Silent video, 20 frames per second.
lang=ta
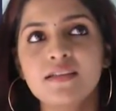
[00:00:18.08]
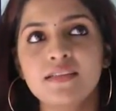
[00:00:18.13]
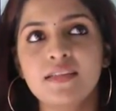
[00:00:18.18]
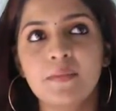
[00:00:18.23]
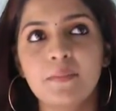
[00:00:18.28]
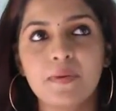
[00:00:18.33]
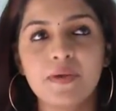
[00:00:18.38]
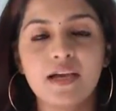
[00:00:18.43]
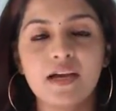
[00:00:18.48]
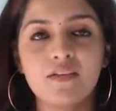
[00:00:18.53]

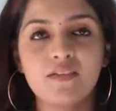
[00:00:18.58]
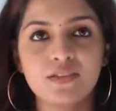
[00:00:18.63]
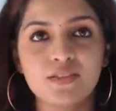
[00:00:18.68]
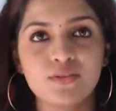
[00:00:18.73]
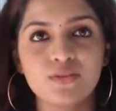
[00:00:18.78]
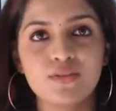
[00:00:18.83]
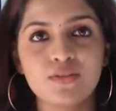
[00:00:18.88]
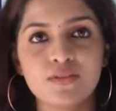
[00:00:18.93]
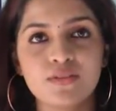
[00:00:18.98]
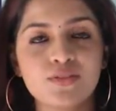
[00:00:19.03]
தீபிகா
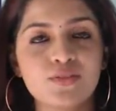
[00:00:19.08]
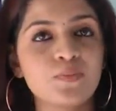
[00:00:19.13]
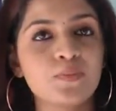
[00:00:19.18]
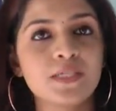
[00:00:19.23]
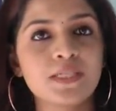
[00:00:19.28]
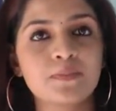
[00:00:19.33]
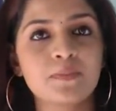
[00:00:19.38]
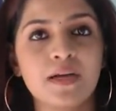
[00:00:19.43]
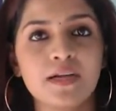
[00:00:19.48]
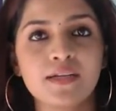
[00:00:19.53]
வந்து ஒரு
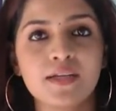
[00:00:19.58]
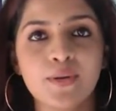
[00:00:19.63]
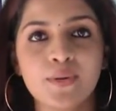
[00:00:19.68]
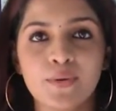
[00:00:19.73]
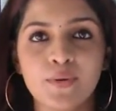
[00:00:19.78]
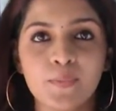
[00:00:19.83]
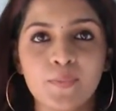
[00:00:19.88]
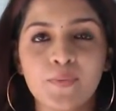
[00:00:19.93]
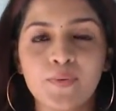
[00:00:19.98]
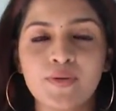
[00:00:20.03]
சூப்பர் ஸ்மார்ட்டான
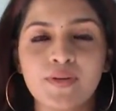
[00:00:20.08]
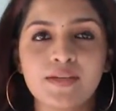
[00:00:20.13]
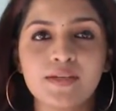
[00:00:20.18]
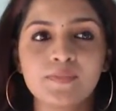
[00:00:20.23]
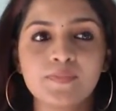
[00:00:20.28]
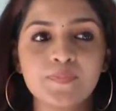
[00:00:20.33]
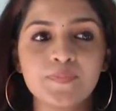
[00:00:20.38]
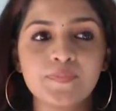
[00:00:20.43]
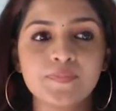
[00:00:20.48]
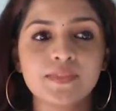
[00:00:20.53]
ஒரு பொண்ணு
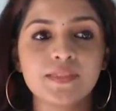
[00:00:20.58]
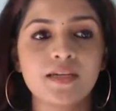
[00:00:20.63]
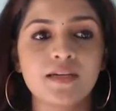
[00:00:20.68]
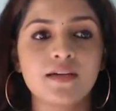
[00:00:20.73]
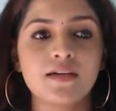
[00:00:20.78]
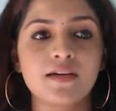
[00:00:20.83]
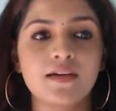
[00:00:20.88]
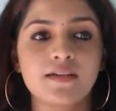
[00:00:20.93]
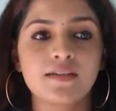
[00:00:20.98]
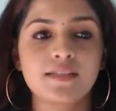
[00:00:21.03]

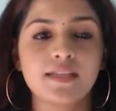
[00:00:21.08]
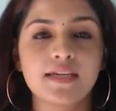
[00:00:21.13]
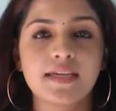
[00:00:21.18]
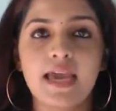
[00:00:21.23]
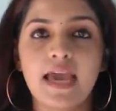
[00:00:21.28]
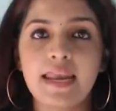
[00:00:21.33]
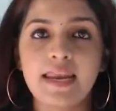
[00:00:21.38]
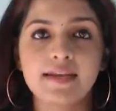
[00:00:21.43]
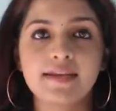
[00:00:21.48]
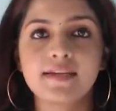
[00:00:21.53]
uh, இந்த
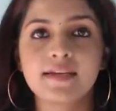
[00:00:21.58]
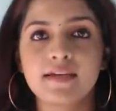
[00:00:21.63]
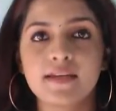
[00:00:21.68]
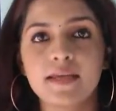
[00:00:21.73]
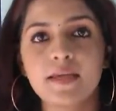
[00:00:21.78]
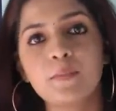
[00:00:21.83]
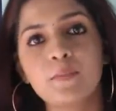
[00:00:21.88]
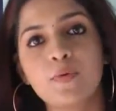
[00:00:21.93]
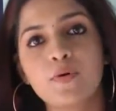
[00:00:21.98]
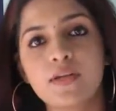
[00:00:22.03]
கேரக்டர்
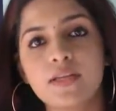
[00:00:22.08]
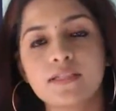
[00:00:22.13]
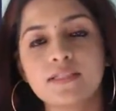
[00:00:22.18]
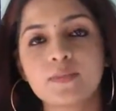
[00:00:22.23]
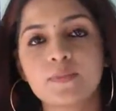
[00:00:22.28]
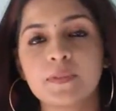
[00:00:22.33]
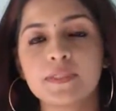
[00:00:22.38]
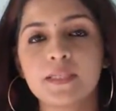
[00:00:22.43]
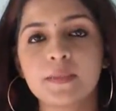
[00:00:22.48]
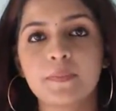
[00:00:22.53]

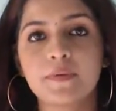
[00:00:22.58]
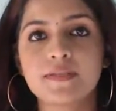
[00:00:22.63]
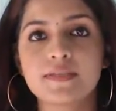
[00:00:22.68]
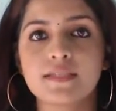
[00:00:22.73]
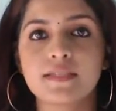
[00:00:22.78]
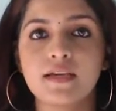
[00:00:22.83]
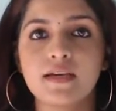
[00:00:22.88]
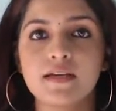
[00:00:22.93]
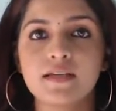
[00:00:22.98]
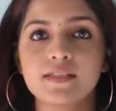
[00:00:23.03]
இம்பார்ட்டன்ஸ் பற்றி
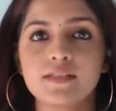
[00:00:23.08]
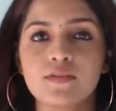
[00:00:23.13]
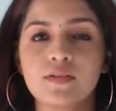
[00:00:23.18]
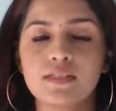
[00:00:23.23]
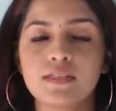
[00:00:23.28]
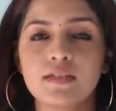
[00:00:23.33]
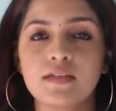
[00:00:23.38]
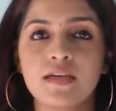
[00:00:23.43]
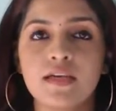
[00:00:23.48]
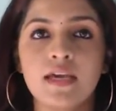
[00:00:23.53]
பேசுனா இது
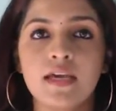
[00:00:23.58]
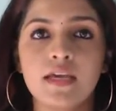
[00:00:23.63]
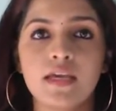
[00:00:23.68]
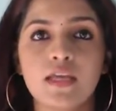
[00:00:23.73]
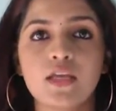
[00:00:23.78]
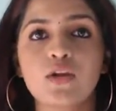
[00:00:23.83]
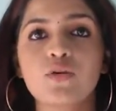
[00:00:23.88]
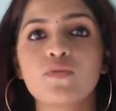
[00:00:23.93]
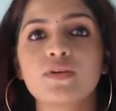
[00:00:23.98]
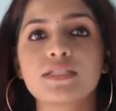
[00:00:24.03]
வந்து
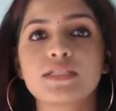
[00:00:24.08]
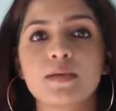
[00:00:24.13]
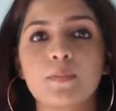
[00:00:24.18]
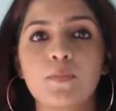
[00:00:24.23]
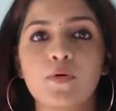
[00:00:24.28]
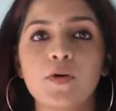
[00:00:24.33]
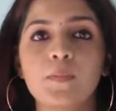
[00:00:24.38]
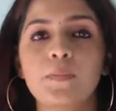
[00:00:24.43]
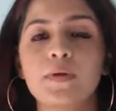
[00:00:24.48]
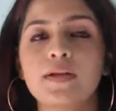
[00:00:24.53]
ஹீரோவை
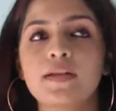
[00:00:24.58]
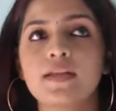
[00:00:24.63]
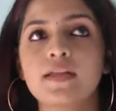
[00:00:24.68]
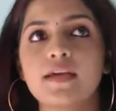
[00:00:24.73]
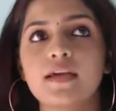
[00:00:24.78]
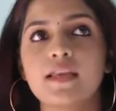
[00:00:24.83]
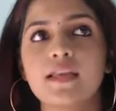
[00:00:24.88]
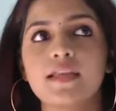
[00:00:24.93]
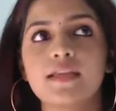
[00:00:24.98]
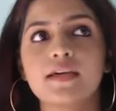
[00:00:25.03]
சப்போர்ட்
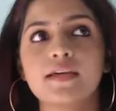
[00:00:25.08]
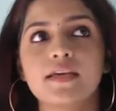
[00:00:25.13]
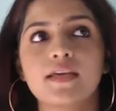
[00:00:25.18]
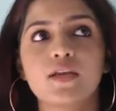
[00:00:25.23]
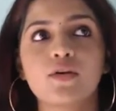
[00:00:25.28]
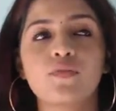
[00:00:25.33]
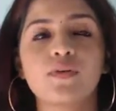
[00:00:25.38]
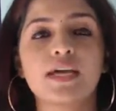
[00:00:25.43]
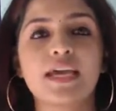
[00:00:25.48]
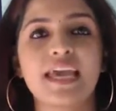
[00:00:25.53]
பண்ணுற இல்லைனா
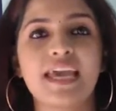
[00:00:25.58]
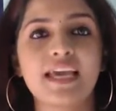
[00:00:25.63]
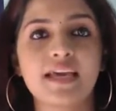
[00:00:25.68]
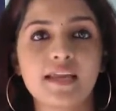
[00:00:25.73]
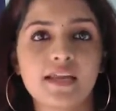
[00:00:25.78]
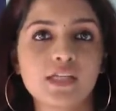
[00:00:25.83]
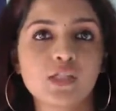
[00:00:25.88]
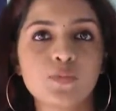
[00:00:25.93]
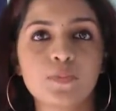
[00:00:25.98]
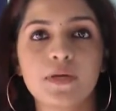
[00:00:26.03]
ஹீரோவை
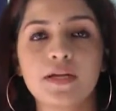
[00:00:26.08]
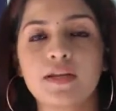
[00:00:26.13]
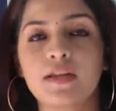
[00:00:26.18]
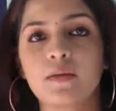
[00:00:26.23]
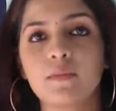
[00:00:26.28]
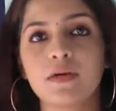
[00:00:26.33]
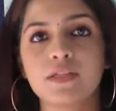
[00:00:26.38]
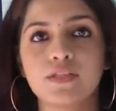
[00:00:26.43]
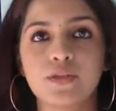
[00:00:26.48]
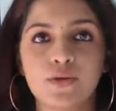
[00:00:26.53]
என்கரேஜ்
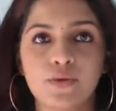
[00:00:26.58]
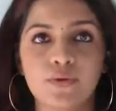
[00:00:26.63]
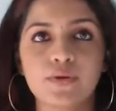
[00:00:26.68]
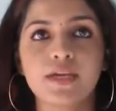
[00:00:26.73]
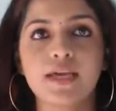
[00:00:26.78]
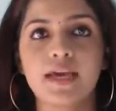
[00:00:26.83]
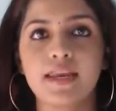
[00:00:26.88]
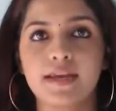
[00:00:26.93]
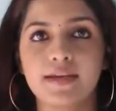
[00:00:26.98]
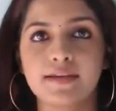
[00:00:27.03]
பண்ணுற மாதிரி ஒரு
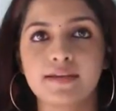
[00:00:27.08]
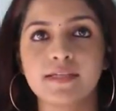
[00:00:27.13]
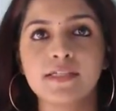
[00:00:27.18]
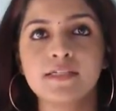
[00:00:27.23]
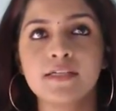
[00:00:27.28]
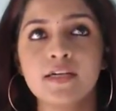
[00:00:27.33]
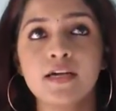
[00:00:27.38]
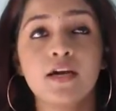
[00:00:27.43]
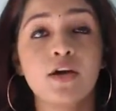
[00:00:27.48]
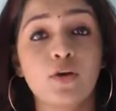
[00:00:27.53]
கேரக்டர்
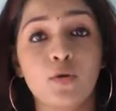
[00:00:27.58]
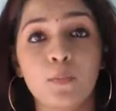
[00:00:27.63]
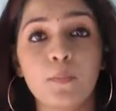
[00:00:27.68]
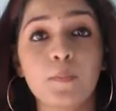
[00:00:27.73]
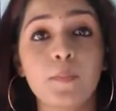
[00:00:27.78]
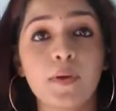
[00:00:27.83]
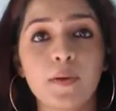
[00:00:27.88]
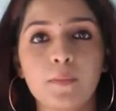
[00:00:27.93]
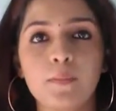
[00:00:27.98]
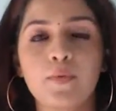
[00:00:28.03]

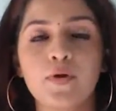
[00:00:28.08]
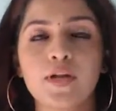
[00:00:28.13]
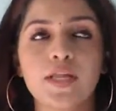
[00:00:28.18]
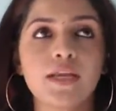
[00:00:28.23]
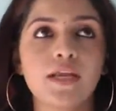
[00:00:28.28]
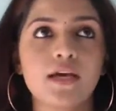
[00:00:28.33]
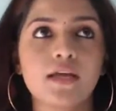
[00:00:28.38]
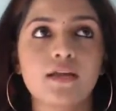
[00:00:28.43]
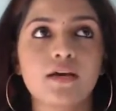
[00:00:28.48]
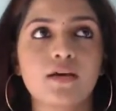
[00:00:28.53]
ரொம்ப
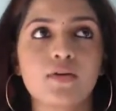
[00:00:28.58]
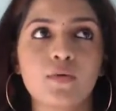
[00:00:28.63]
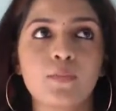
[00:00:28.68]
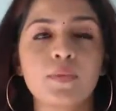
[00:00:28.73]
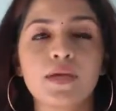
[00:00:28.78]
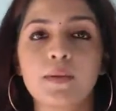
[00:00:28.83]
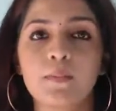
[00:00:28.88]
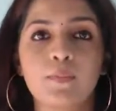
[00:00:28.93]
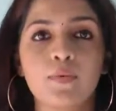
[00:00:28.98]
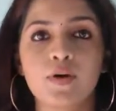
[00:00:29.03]
இம்பார்ட்டண்டாக
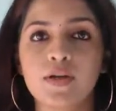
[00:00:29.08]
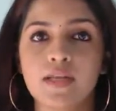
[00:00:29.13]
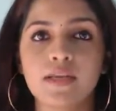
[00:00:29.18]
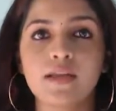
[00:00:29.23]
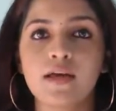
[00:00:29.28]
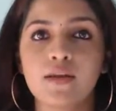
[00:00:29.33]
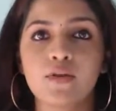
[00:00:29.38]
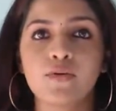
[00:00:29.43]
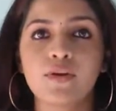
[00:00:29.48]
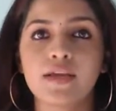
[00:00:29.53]
ரொம்ப
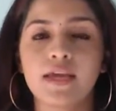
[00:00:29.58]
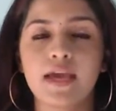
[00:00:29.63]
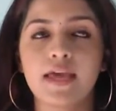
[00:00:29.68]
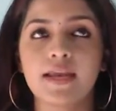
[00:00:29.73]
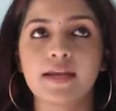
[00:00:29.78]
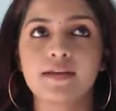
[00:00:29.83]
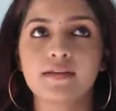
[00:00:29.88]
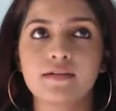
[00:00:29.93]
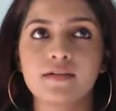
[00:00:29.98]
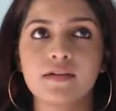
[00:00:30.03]
இம்பார்ட்டண்ட்டான ஒரு
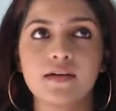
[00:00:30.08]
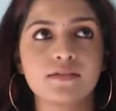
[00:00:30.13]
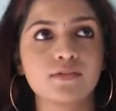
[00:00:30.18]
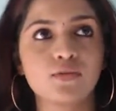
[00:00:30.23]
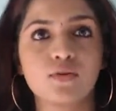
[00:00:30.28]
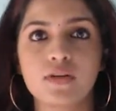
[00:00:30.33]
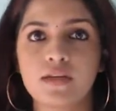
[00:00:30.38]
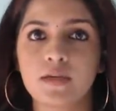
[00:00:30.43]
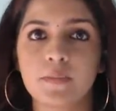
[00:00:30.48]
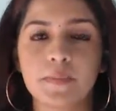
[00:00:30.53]
கேரக்டர்
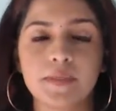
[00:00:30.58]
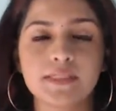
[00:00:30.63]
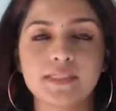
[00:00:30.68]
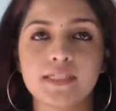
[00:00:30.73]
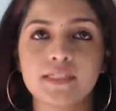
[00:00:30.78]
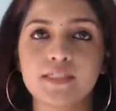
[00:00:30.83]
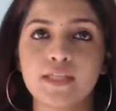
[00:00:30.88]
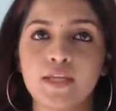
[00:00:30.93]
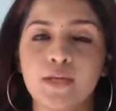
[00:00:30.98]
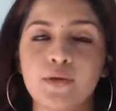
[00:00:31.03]
அது உங்களுக்கு
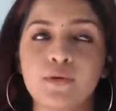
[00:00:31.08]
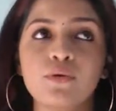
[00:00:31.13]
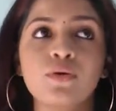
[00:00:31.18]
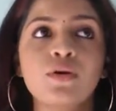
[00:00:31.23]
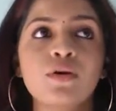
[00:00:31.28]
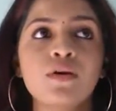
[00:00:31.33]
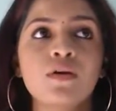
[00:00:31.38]
பார்த்தா தெரியும்